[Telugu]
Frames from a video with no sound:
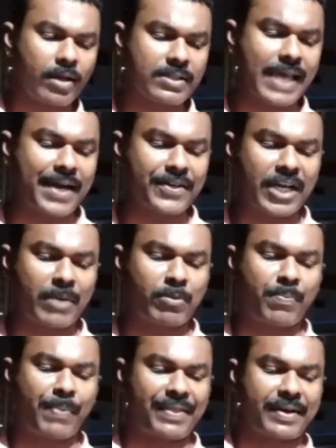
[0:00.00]

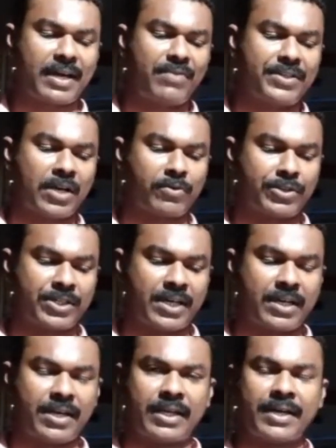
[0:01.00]
సంక్షేమం పథకాల విషయానికి
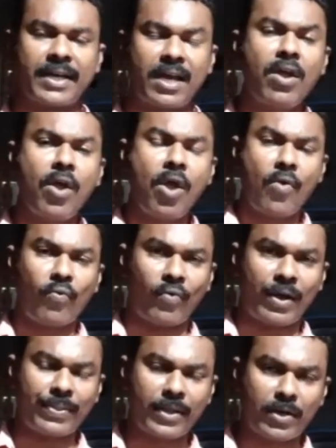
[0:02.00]
వచ్చినట్లయితే అంటే
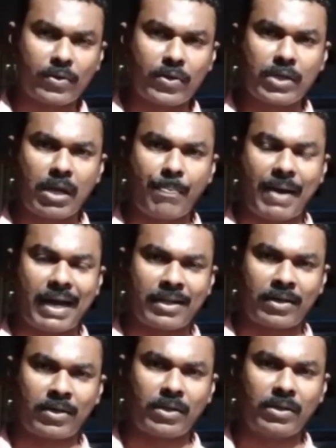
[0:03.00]
వంద రోజుల
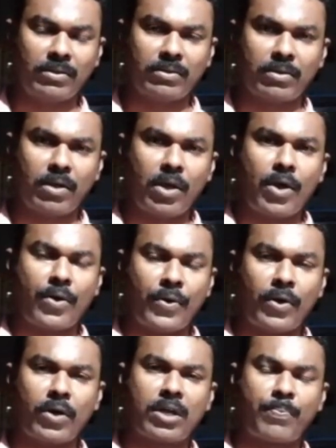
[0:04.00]
పాలనలో
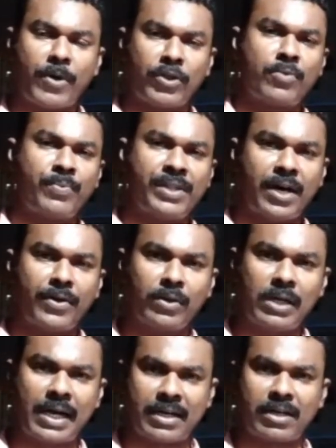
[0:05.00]
నూట పంతొమ్మిది
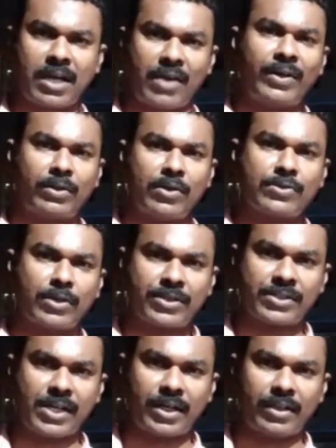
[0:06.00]
అడుగులు అన్నట్టుగా ఇవి
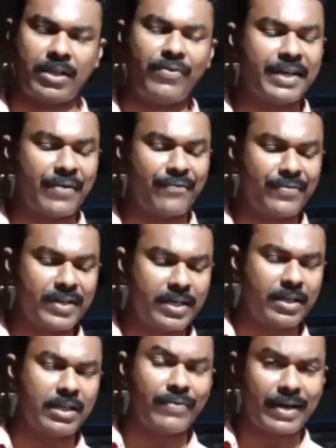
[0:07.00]
తీసుకోవడం జరిగింది వీటన్ని
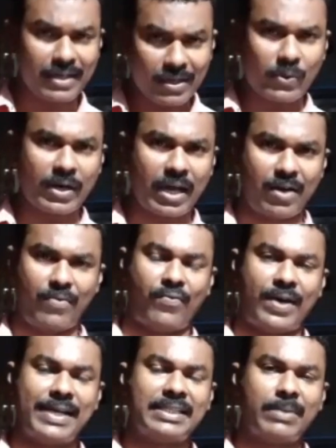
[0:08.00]
ఇవన్నీ కూడా
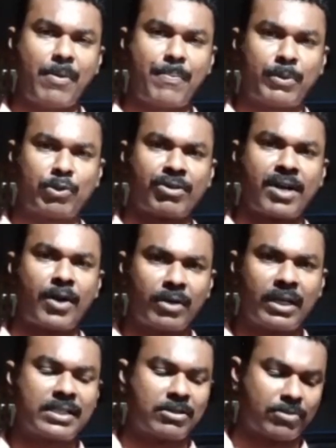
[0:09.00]
వైసీపీ ప్రభుత్వం
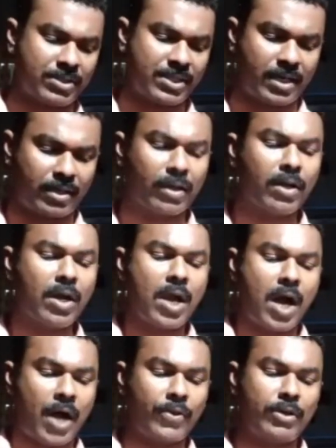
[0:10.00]
అడుగులుగా చూడటం జరిగింది
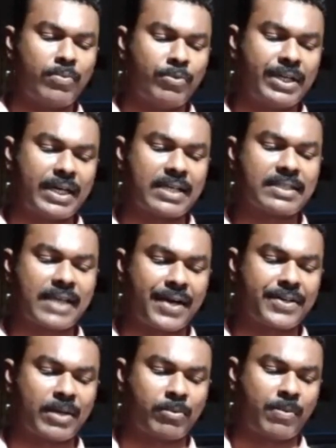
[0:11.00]
అందులో ముందుగా
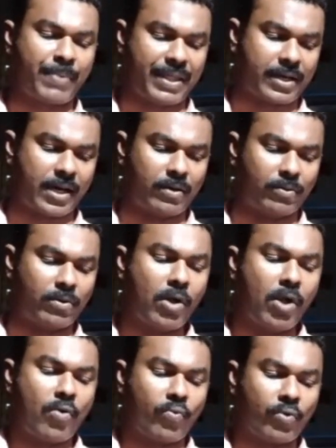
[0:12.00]
సంక్షేమం పథకాలు
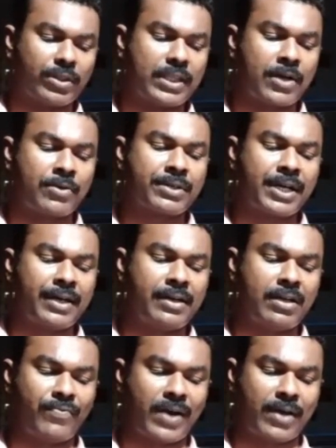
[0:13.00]
ఉద్దానం
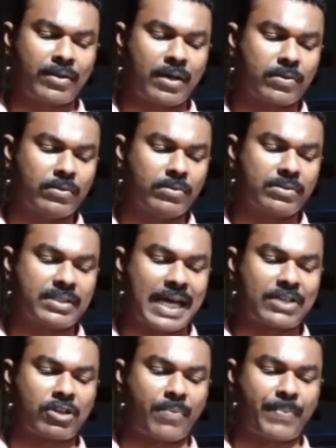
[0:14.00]
కిడ్నీ వ్యాధులకు
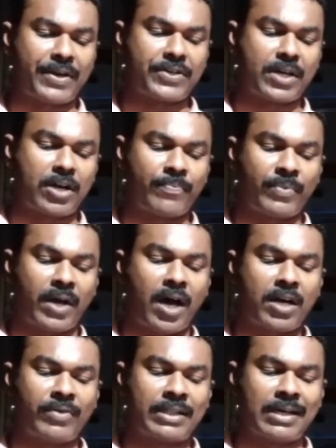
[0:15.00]
శాశ్వత పరిష్కారం
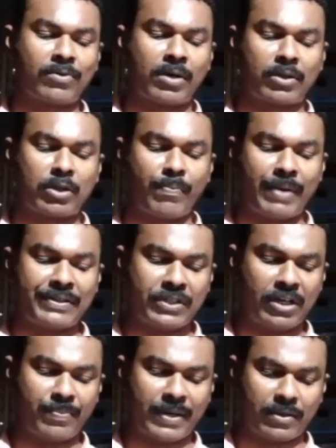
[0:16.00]
ఆరు వందల కోట్లతో
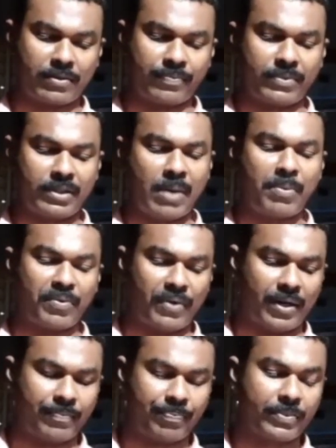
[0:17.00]
మంచినీటి పథకం నెంబర్
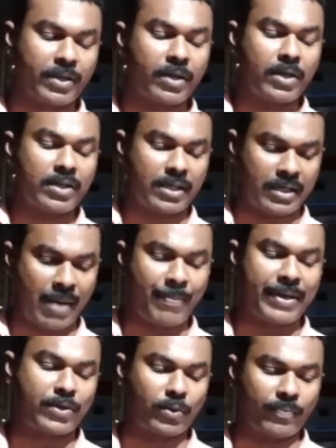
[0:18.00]
వన్
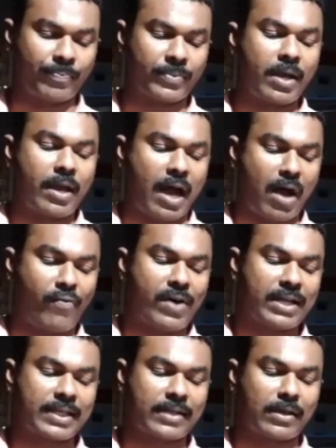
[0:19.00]
నెంబర్ టూ
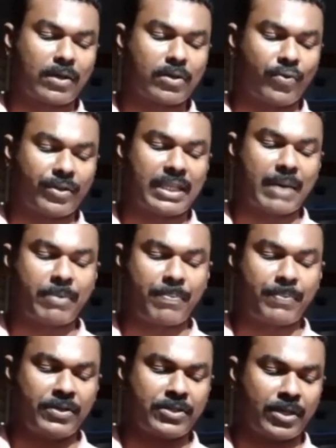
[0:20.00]
అవ్వాతాతలకు వృద్ధాప్య
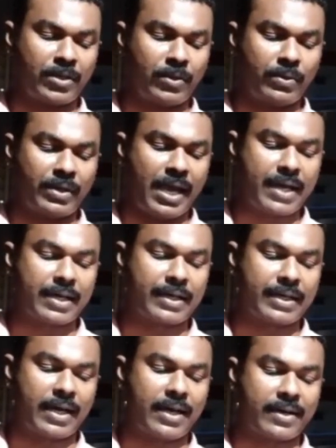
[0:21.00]
పింఛన్ను
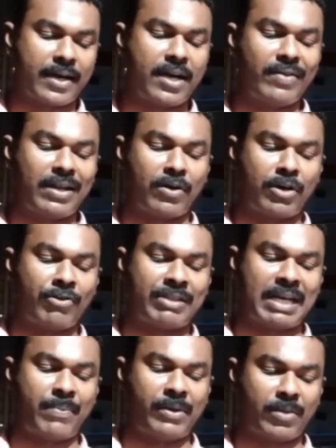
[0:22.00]
ఏకంగా రెండు వేల రెండు
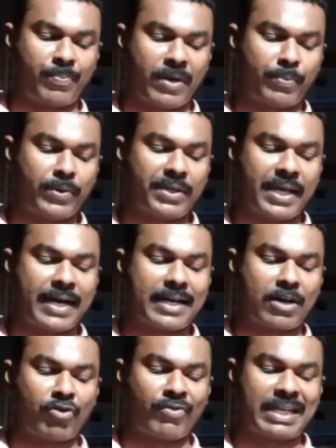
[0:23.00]
వందల యాభైకి పెంపు ఏటా
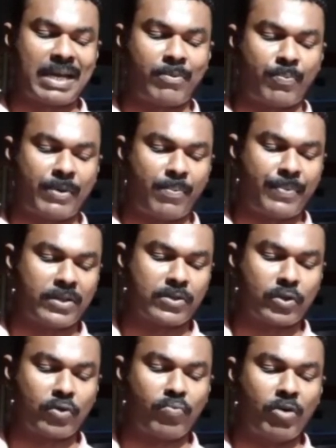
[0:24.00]
రెండు వందల యాభై రూపాయలు
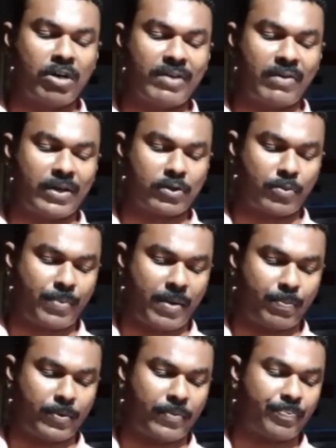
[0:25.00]
పెంచుతూ మూడు వేల వరకు
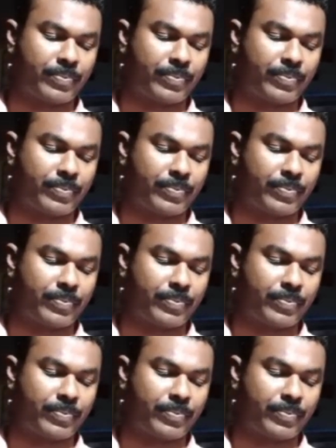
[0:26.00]
పెంపు